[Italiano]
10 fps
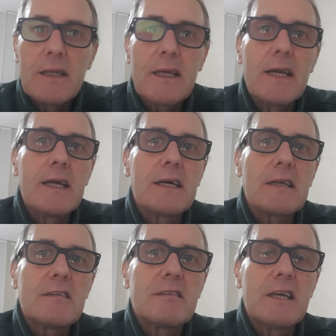che
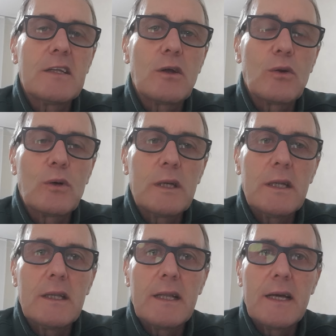risiedono
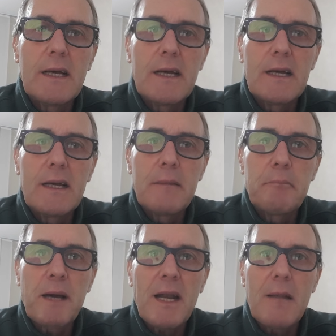in eh, eh
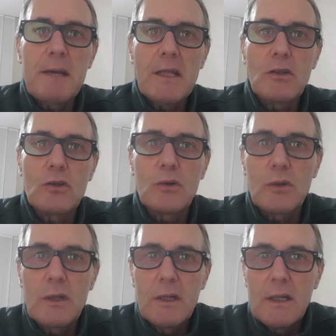Parlamento,